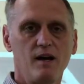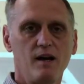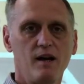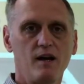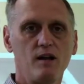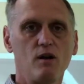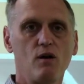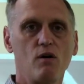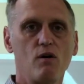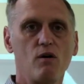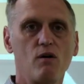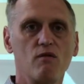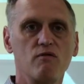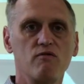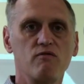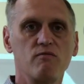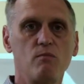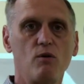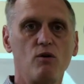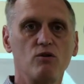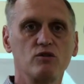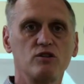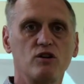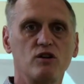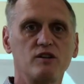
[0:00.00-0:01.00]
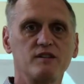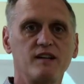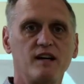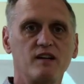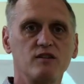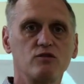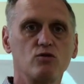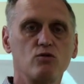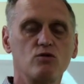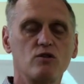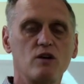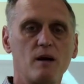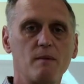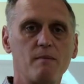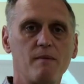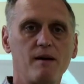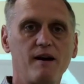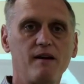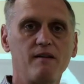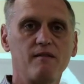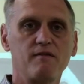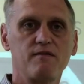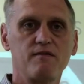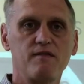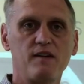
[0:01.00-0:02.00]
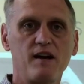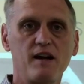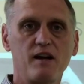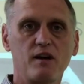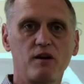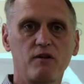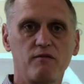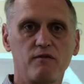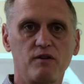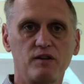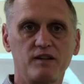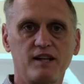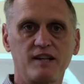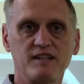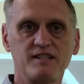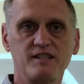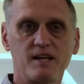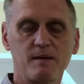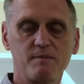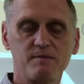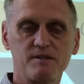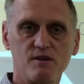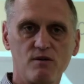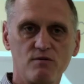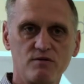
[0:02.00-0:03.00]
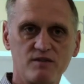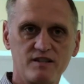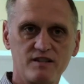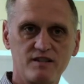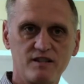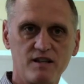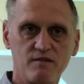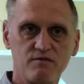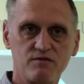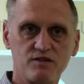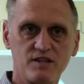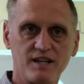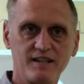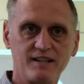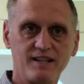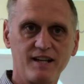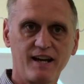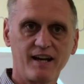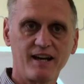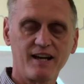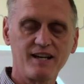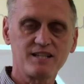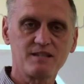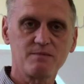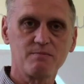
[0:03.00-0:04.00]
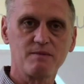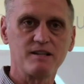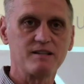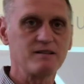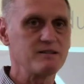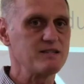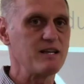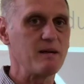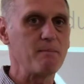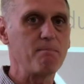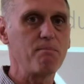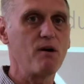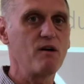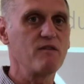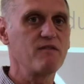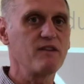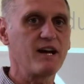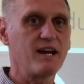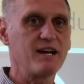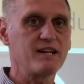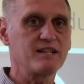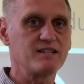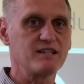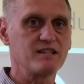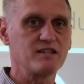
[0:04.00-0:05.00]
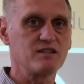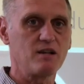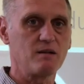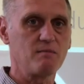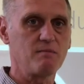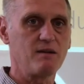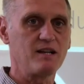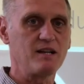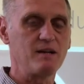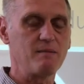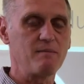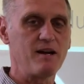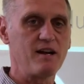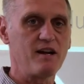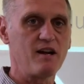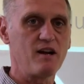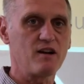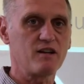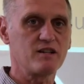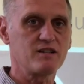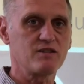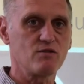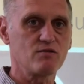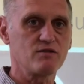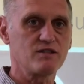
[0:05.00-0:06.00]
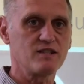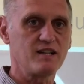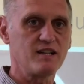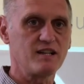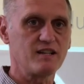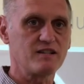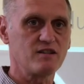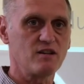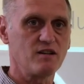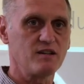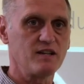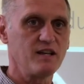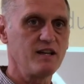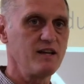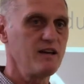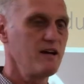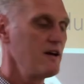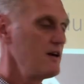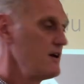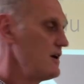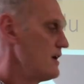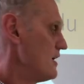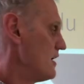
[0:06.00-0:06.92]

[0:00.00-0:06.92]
Alors, on vous montrera tantôt comment faire votre inscription si ça vous intéresse, mais ce n'est pas vrai que c'est seulement les meilleurs qui sont sélectionnés.